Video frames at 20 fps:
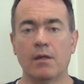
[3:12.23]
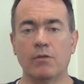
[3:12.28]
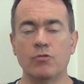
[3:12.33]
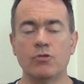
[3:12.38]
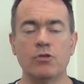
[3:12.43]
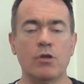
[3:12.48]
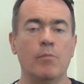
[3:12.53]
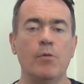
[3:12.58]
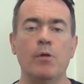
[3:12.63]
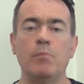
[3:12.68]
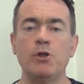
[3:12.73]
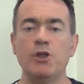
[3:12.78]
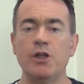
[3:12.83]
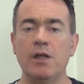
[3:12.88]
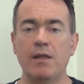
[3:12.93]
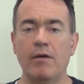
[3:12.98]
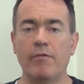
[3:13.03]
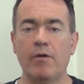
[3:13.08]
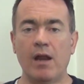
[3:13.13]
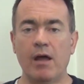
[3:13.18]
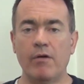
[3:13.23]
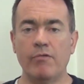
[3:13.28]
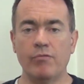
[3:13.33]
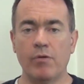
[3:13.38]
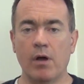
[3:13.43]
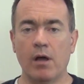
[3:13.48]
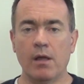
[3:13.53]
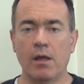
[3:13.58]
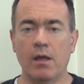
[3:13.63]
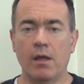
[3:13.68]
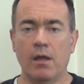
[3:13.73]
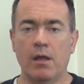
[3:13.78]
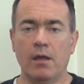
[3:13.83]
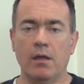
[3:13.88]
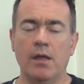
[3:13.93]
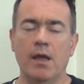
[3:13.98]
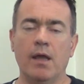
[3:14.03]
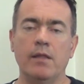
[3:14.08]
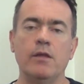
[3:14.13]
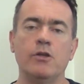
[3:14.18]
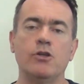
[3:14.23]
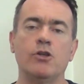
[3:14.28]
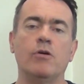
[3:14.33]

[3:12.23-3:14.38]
Nous sommes obligés d'avoir la foi. Il y a des